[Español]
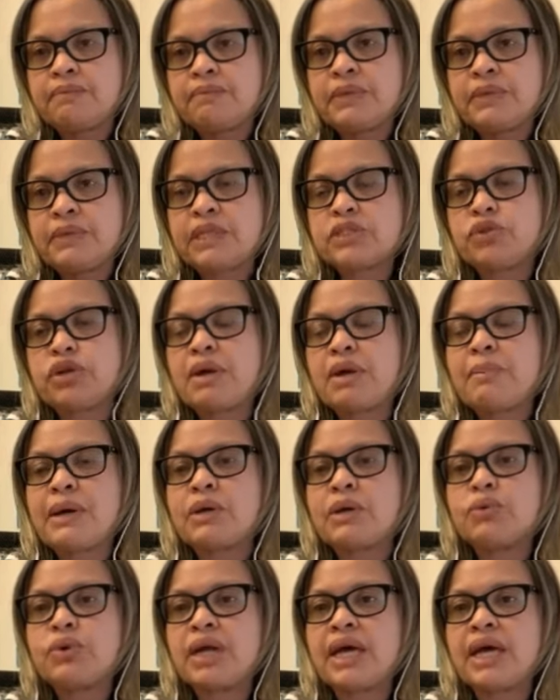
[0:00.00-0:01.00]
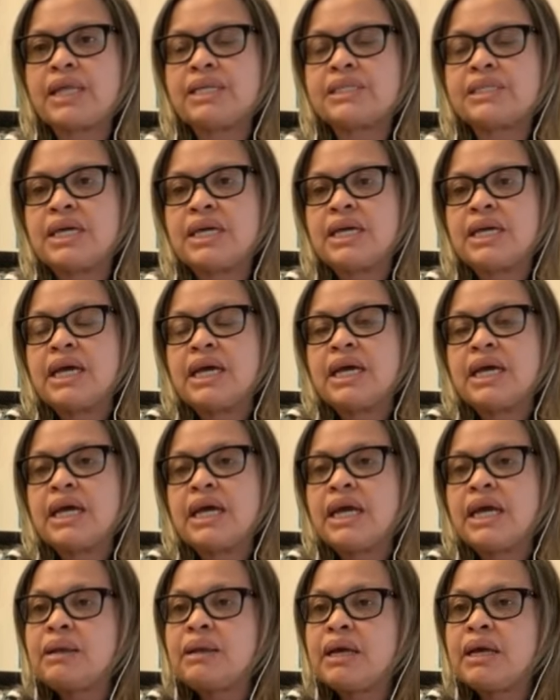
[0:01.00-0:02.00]
personas vacunadas,
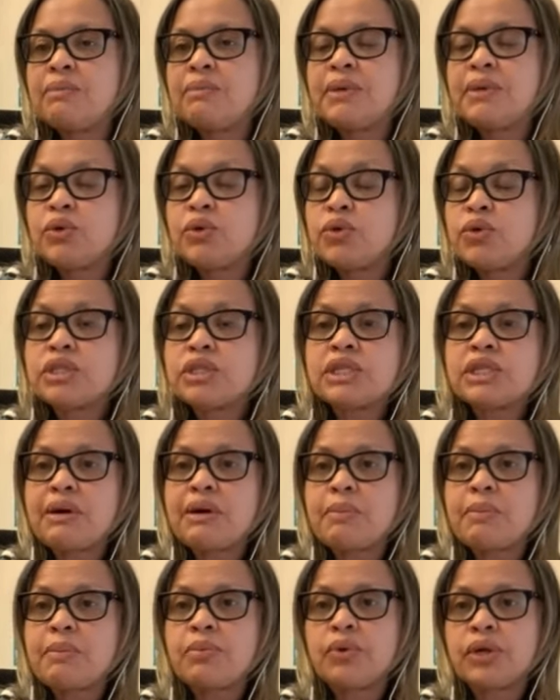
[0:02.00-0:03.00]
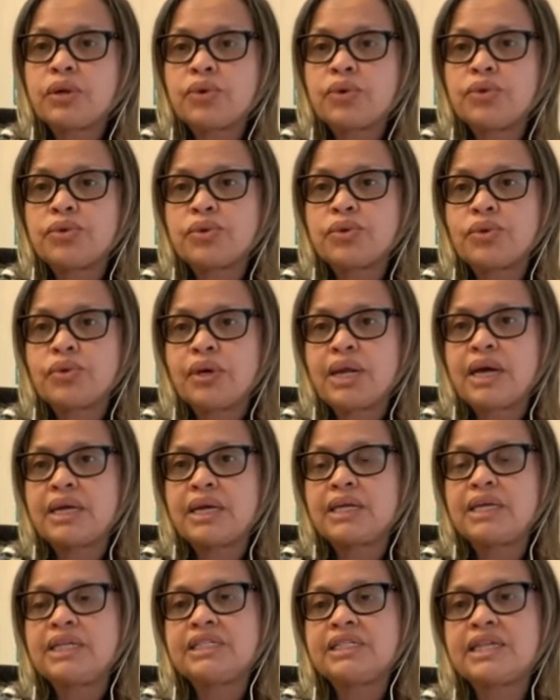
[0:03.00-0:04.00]
el, virus no se va a poder controlar
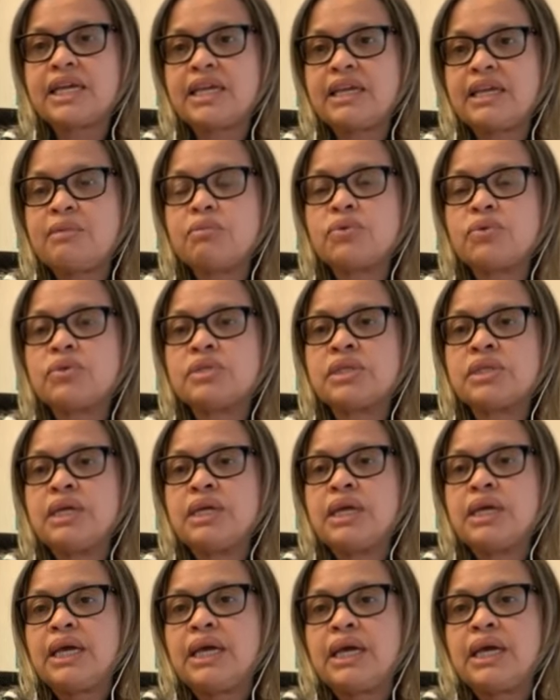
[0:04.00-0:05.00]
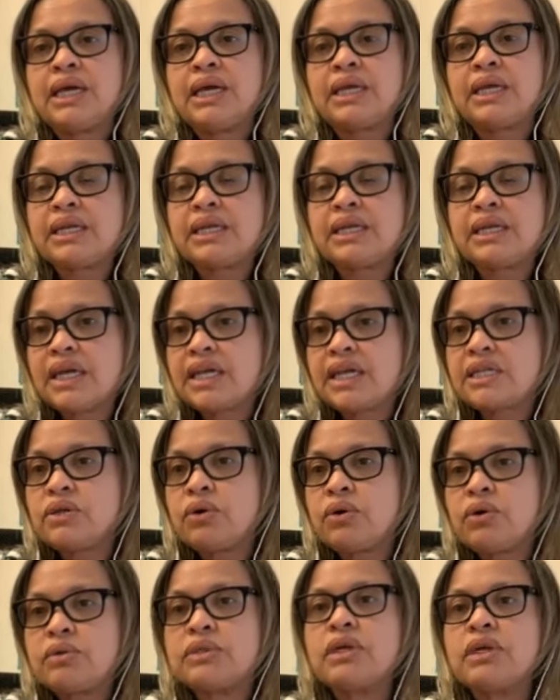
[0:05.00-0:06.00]
y seguimos en
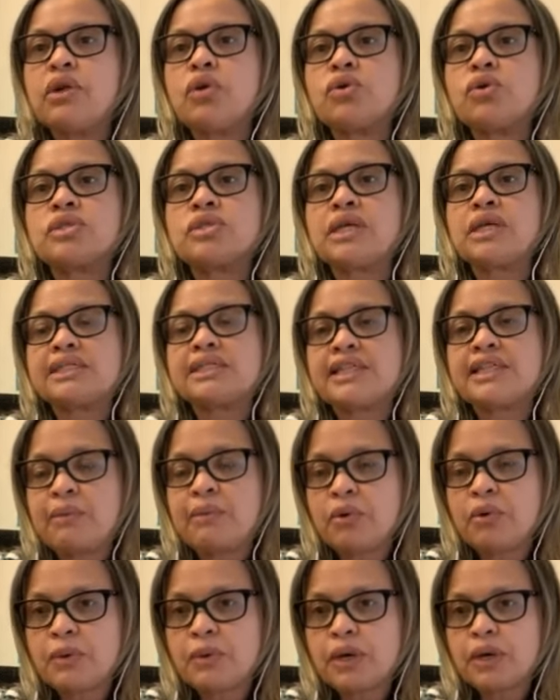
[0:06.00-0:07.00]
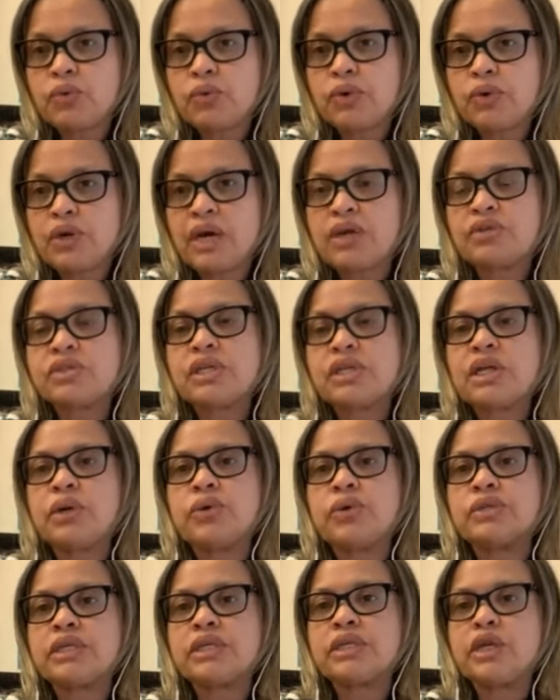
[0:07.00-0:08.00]
riesgo los que estamos vacunados y
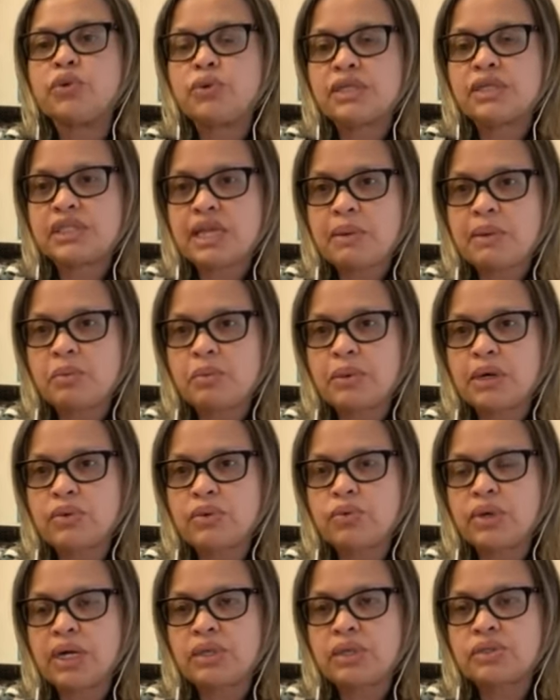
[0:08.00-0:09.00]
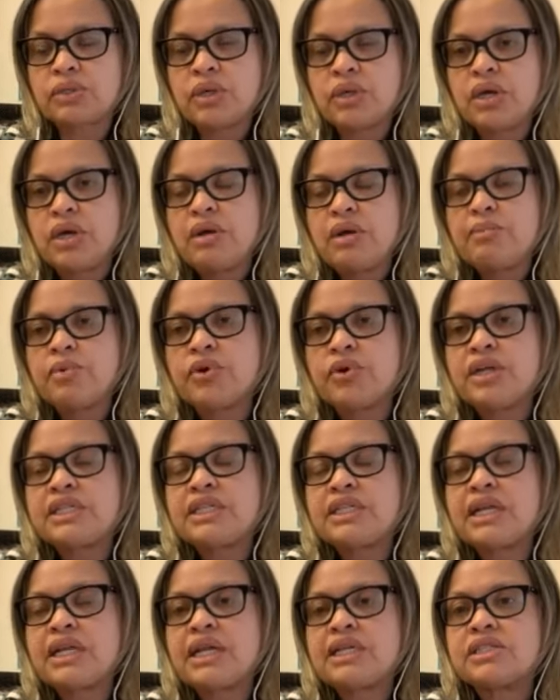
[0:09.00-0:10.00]
los que no estamos vacunados. Por
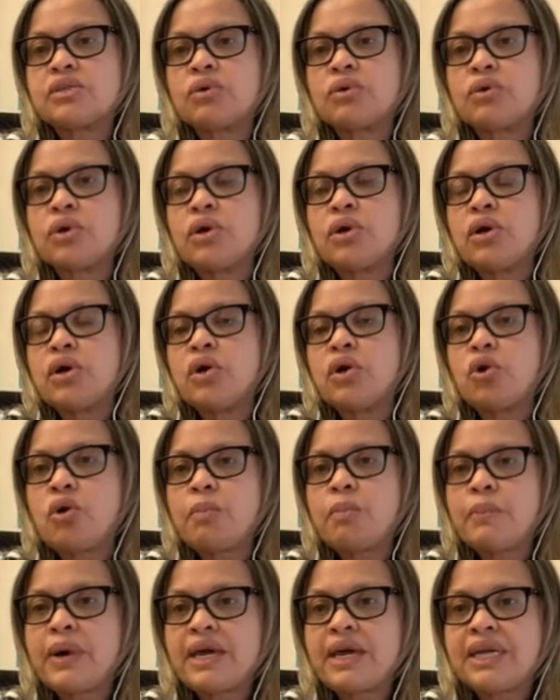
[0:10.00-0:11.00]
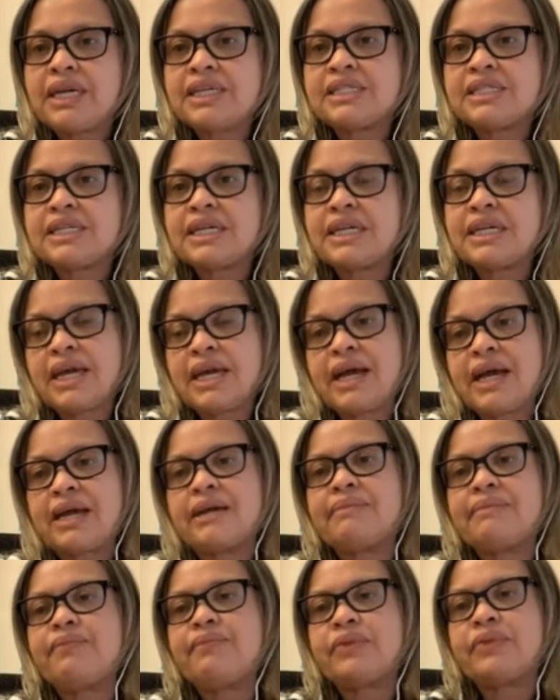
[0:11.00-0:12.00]
esa razón, los países que
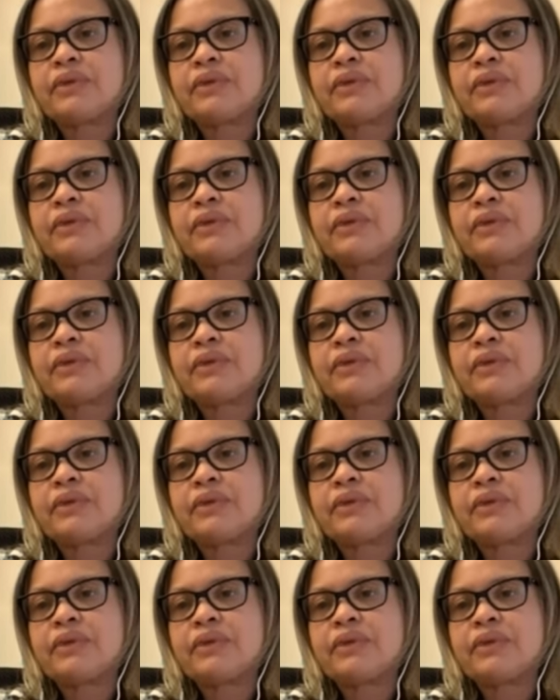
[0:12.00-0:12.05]
han